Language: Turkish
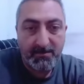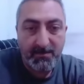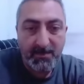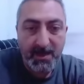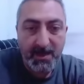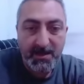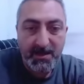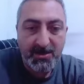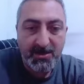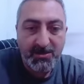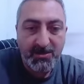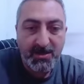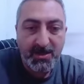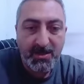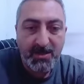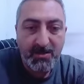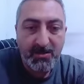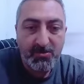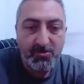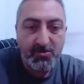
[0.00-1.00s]
Enerji'de
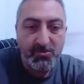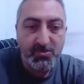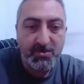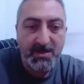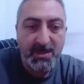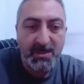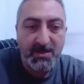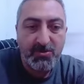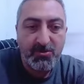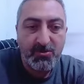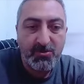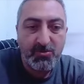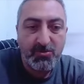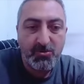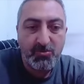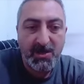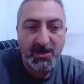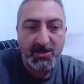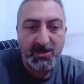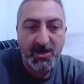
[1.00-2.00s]

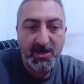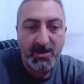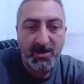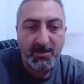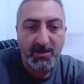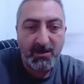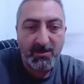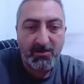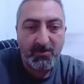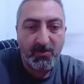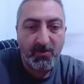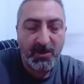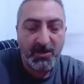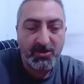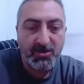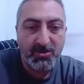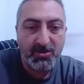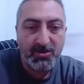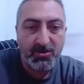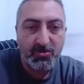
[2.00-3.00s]
%205'e kadar
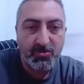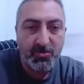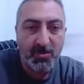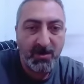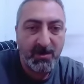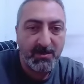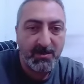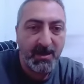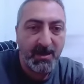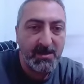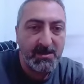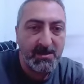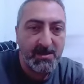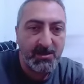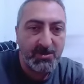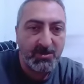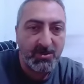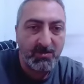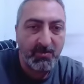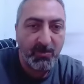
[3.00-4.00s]
ulaştı şu an el
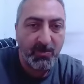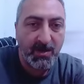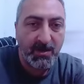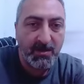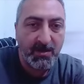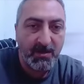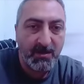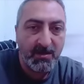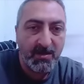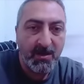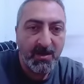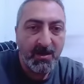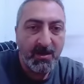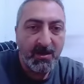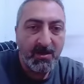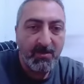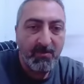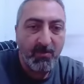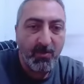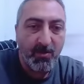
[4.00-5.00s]
değiştirme oranları.
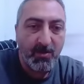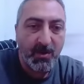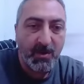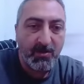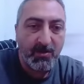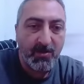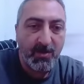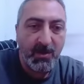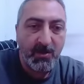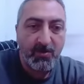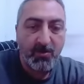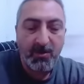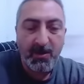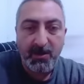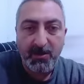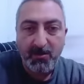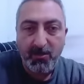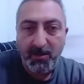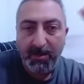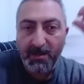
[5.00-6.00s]
Nogan öyle
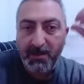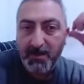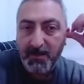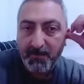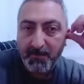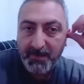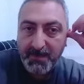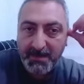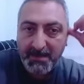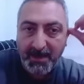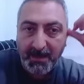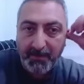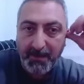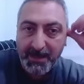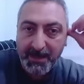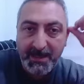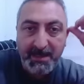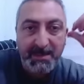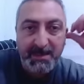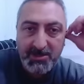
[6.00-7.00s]
kolay kolay
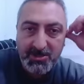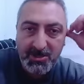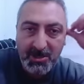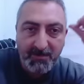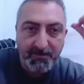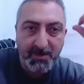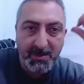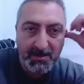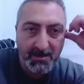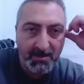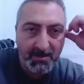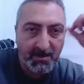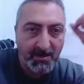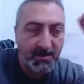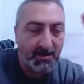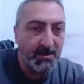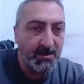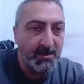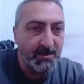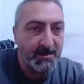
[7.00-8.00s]
tabana gidecek bir
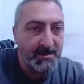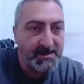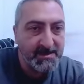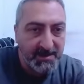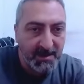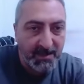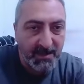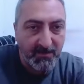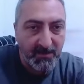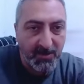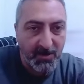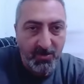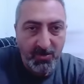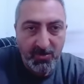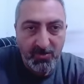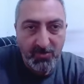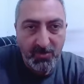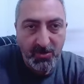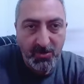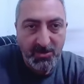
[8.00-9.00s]
hisse gibi
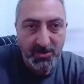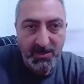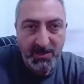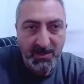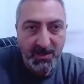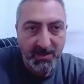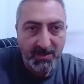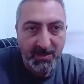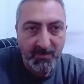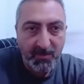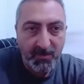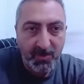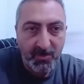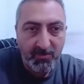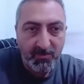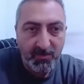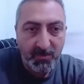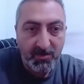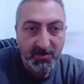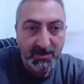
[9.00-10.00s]
görünmüyor, şirket gibi
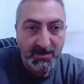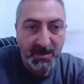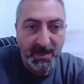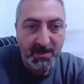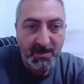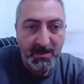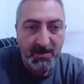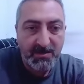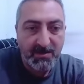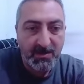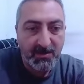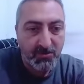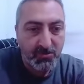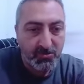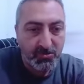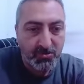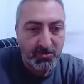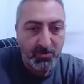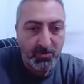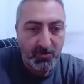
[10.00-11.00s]
görünmüyor. Diğerleri de
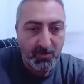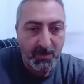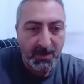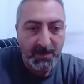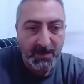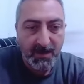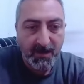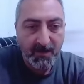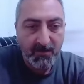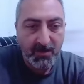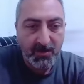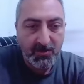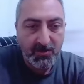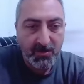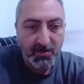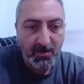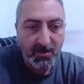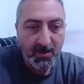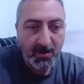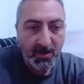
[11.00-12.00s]
güçlü durmaya devam
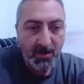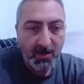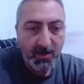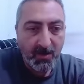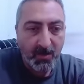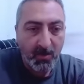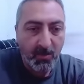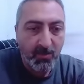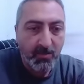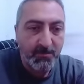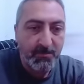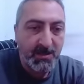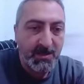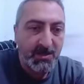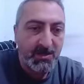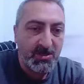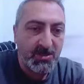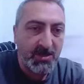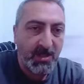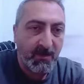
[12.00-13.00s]
ediyor.
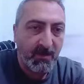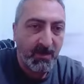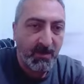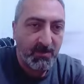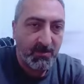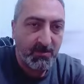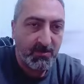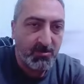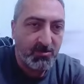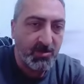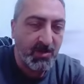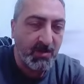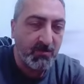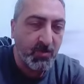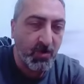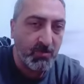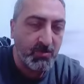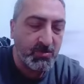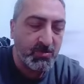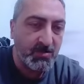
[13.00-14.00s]
11. tavan
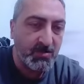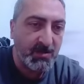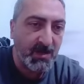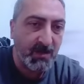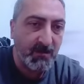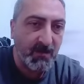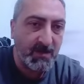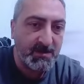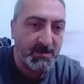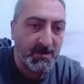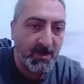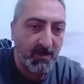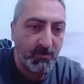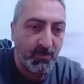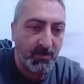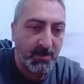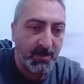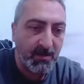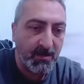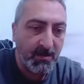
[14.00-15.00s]
düşünebiliyor musunuz Alves
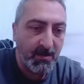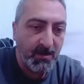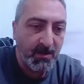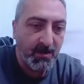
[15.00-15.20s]
kabloda?